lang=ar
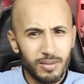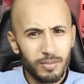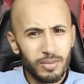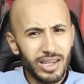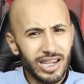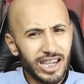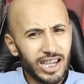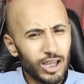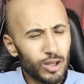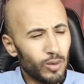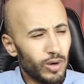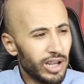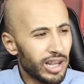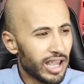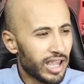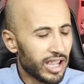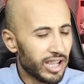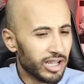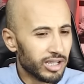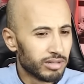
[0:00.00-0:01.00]
بخير
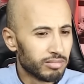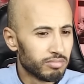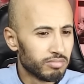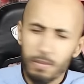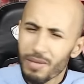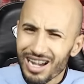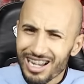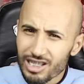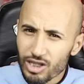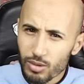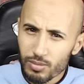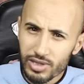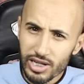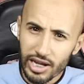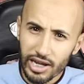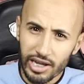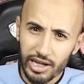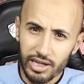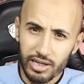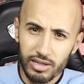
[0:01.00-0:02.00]
وعلى خير ما خصهم
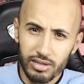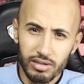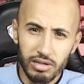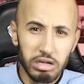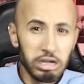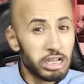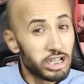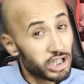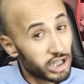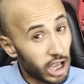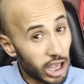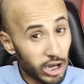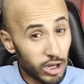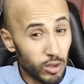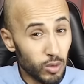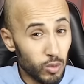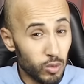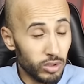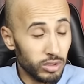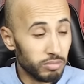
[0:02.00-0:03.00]
حتى خير الشهر
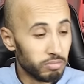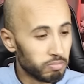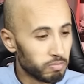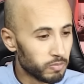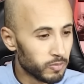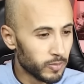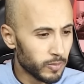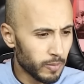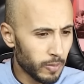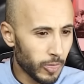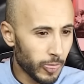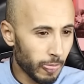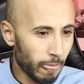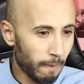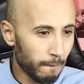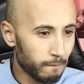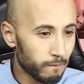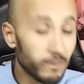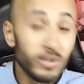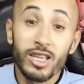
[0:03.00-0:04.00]
الاول
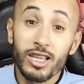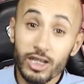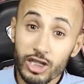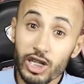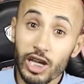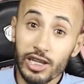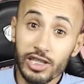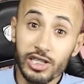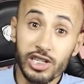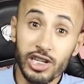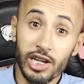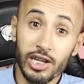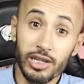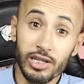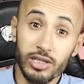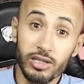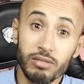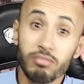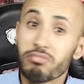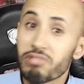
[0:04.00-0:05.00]
الشهر
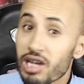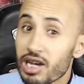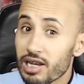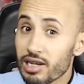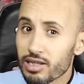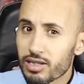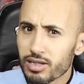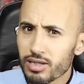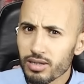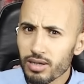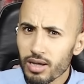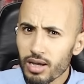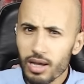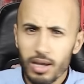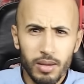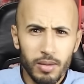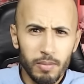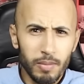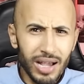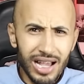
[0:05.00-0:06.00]
الثاني الثالث
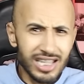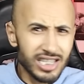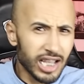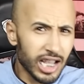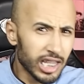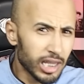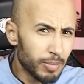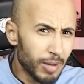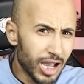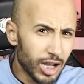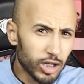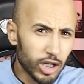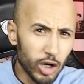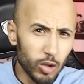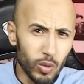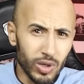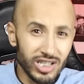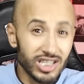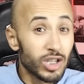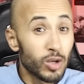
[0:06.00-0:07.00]
بقات غادا بحال هكا
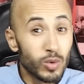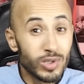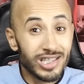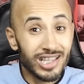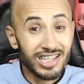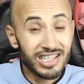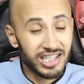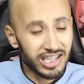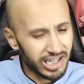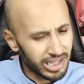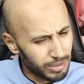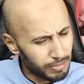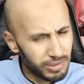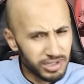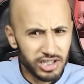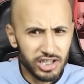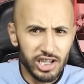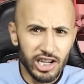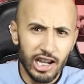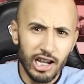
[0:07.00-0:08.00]
الوقت توصلت وصلت
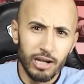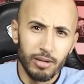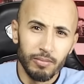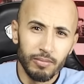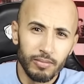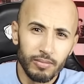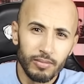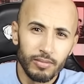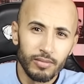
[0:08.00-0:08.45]
تقريبا شي عام